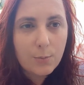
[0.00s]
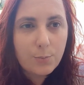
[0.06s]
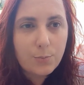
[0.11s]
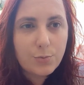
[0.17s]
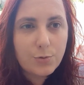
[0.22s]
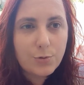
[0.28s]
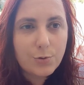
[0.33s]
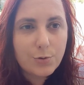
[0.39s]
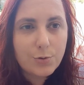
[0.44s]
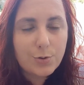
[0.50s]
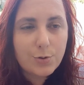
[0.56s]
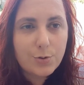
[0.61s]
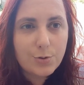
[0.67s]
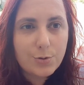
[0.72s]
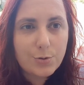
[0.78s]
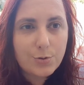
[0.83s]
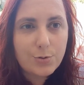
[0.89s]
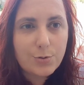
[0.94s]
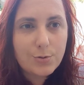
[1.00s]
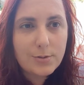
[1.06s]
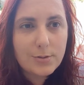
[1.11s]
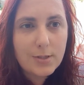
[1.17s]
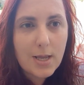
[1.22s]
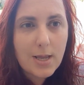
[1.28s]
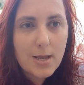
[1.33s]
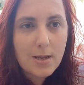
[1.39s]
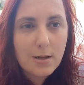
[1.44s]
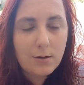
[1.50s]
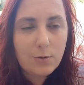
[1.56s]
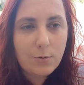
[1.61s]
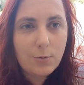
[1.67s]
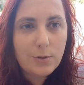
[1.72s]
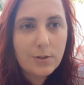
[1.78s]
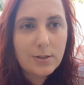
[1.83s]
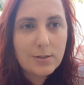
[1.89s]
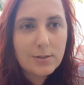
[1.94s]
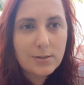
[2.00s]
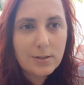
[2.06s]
Pour euh, Justin, lui,